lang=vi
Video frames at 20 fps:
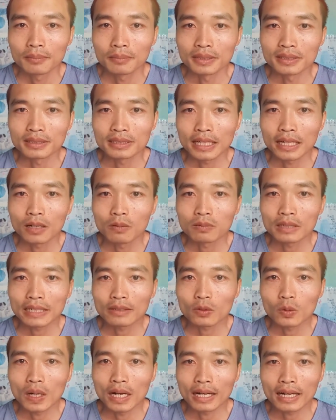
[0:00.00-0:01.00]
Mình sẽ không
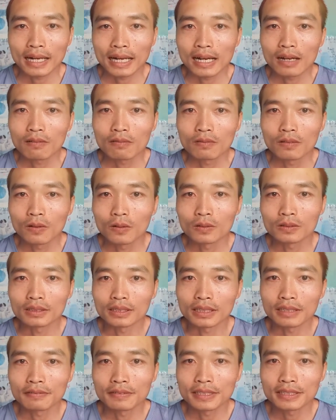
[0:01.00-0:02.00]
đặt quảng cáo vô
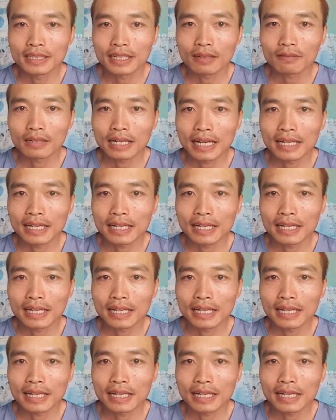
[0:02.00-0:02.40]
những cái video